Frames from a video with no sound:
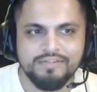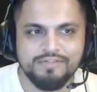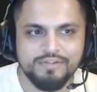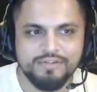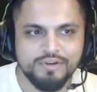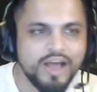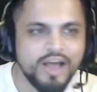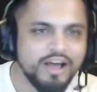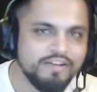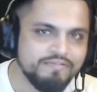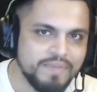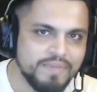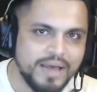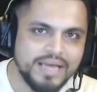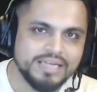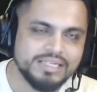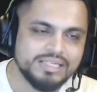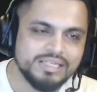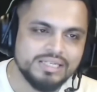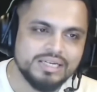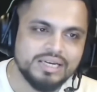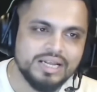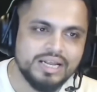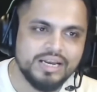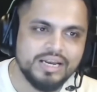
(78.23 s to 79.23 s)
if you have
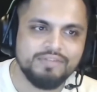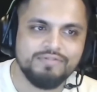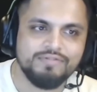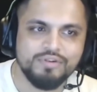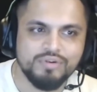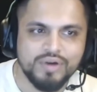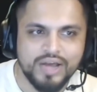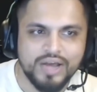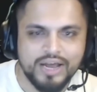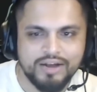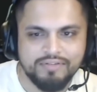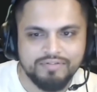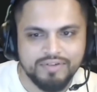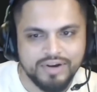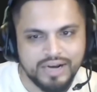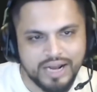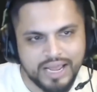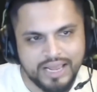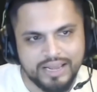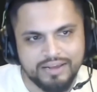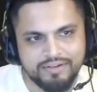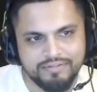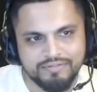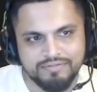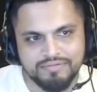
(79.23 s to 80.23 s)
passion and if you have
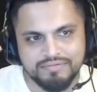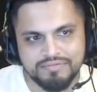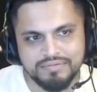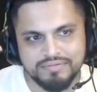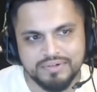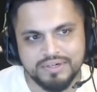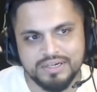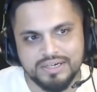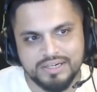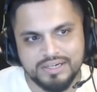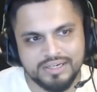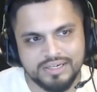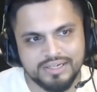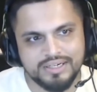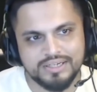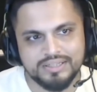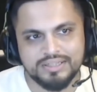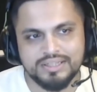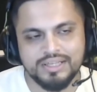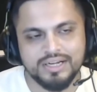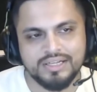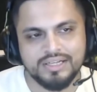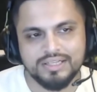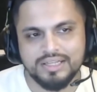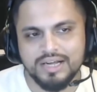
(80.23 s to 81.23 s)
drive uh,
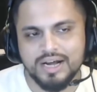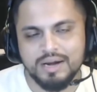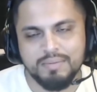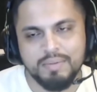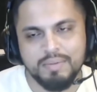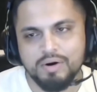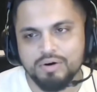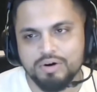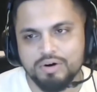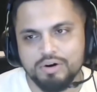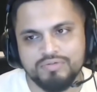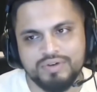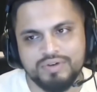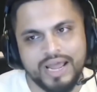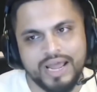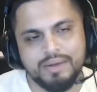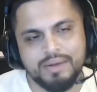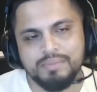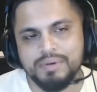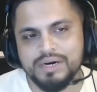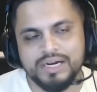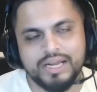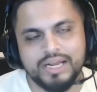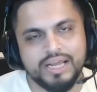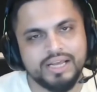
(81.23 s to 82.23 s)
the the amount of
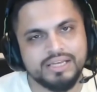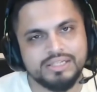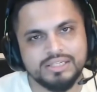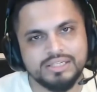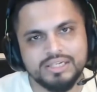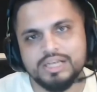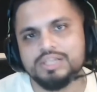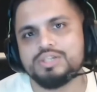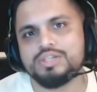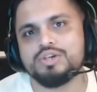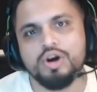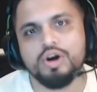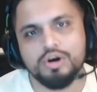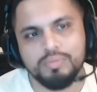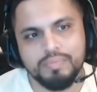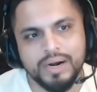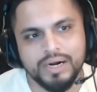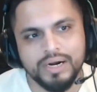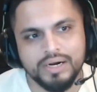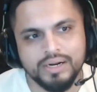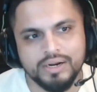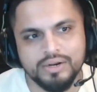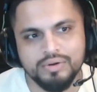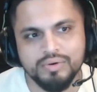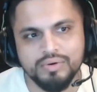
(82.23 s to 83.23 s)
time it takes does not
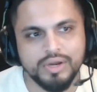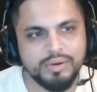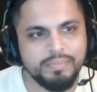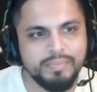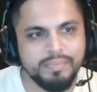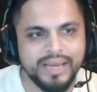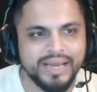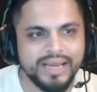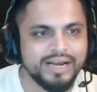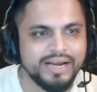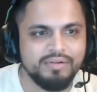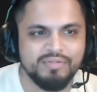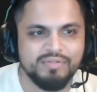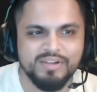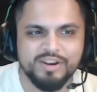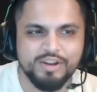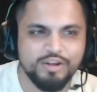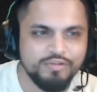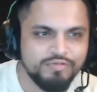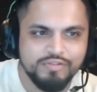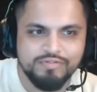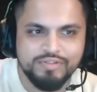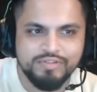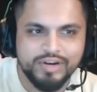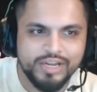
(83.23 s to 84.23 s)
matter you can make it when
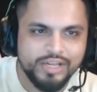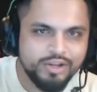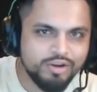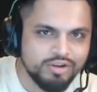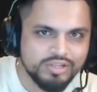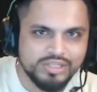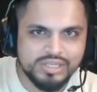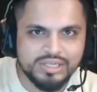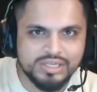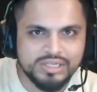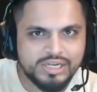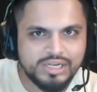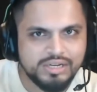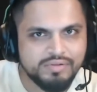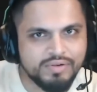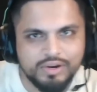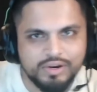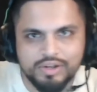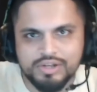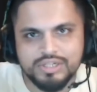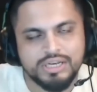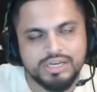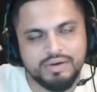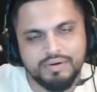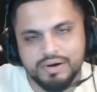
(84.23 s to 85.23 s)
you're 50 or 60 when
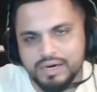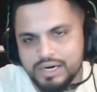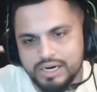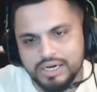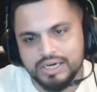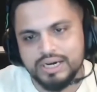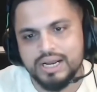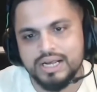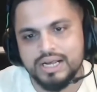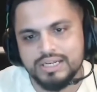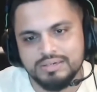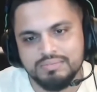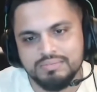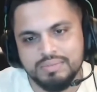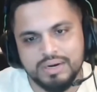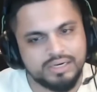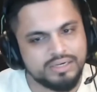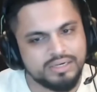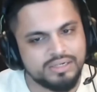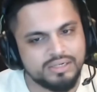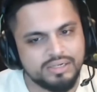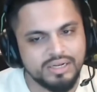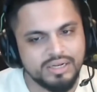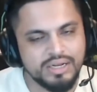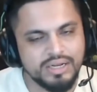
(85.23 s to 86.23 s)
you're 70 it doesn't
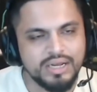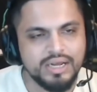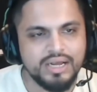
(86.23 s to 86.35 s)
matter